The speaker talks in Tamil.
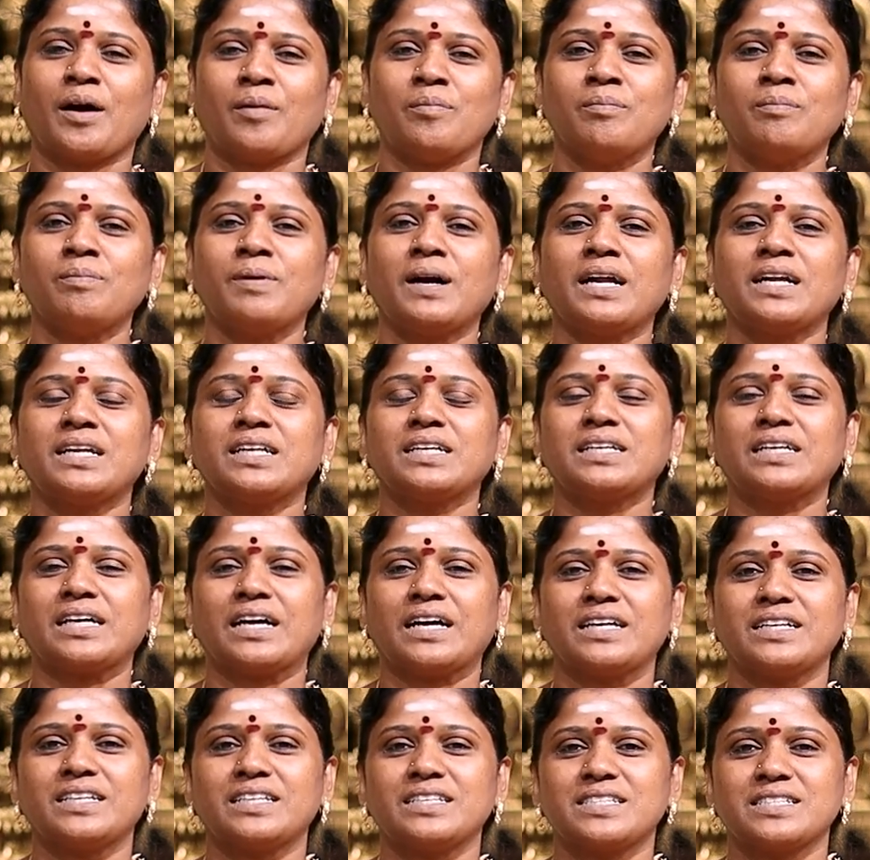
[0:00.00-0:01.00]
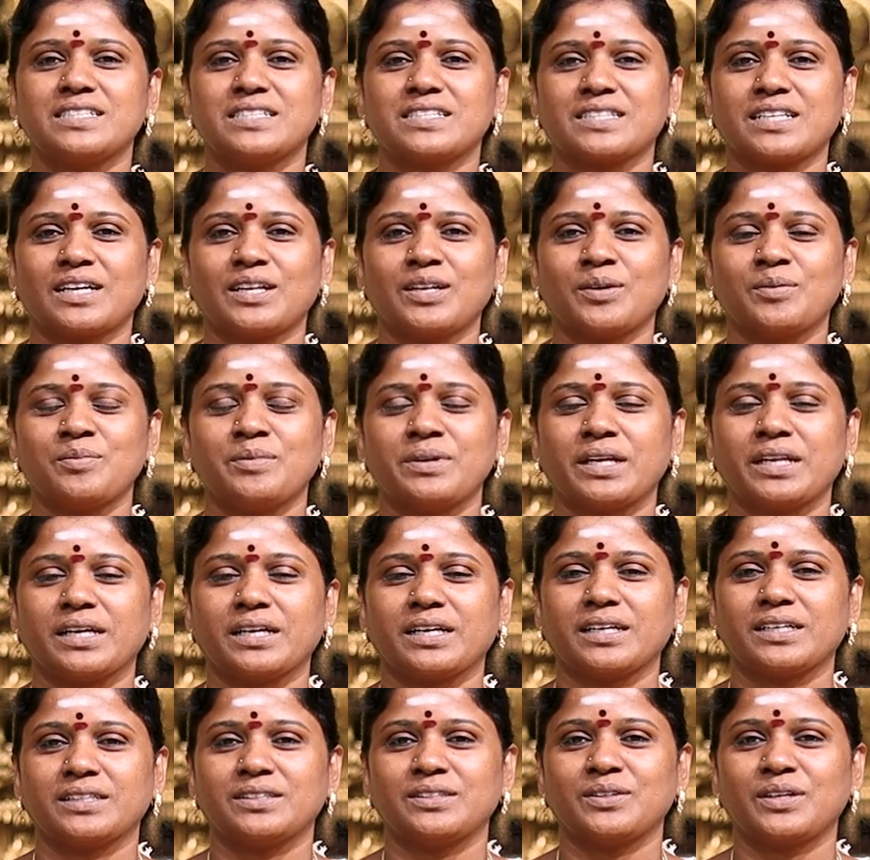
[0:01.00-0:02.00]
அம்பாளுக்கான ஸ்தலம்
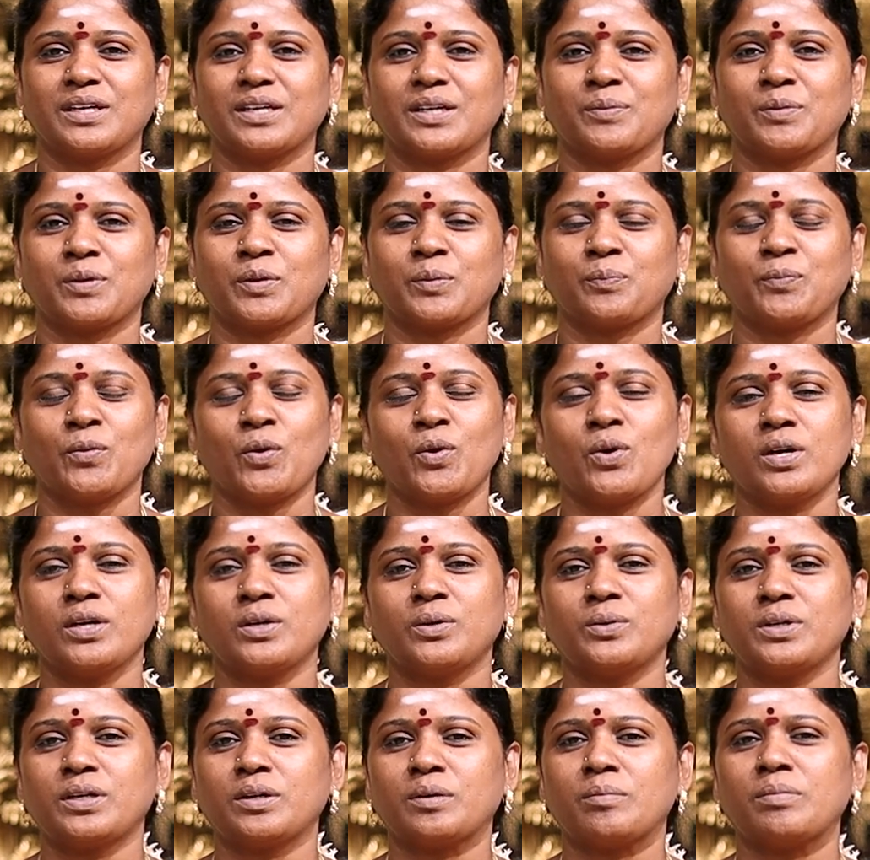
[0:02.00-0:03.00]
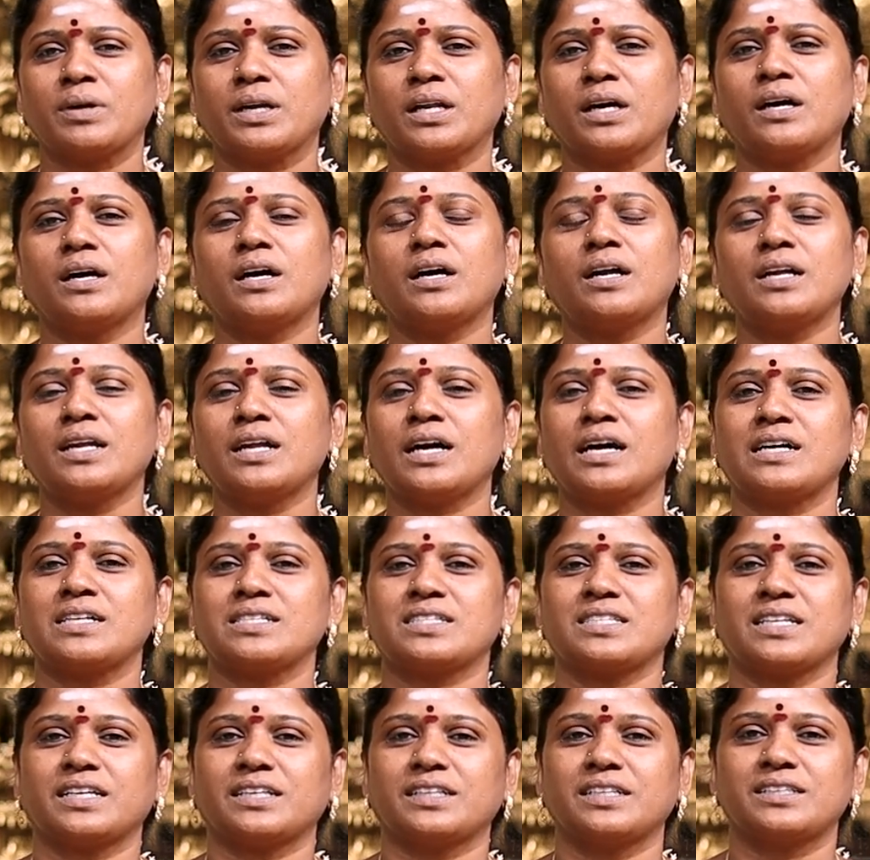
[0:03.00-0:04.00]
எனக்கு அது அங்கே ஒரு போகணும்னு ரொம்ப நாள்
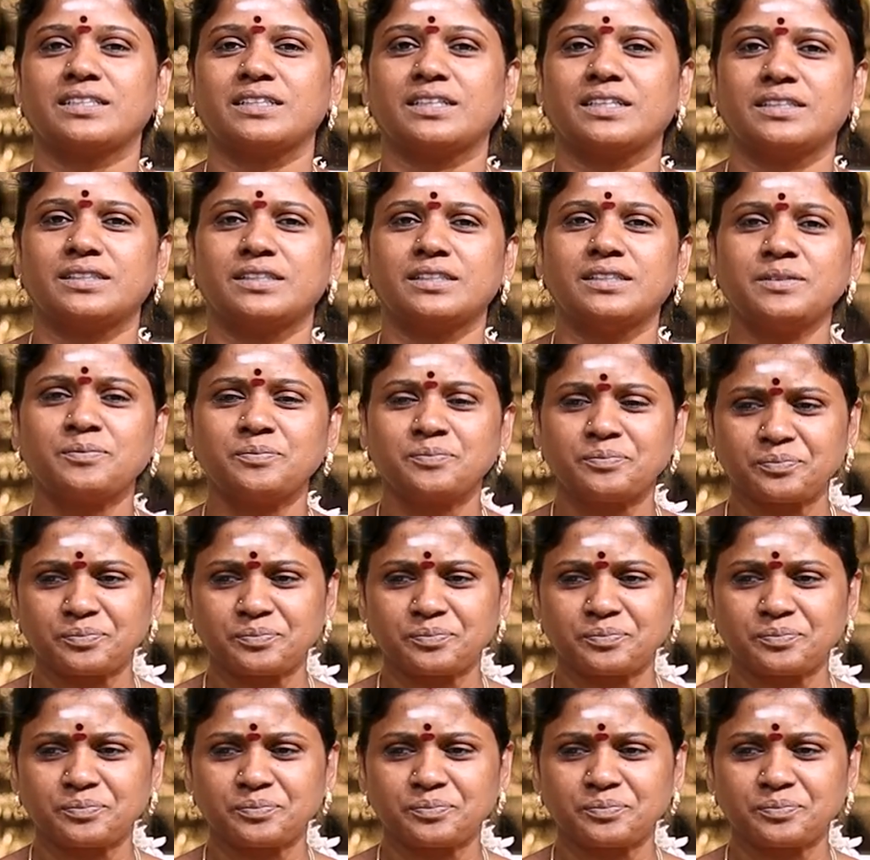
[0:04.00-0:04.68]
ஆசை இருந்தது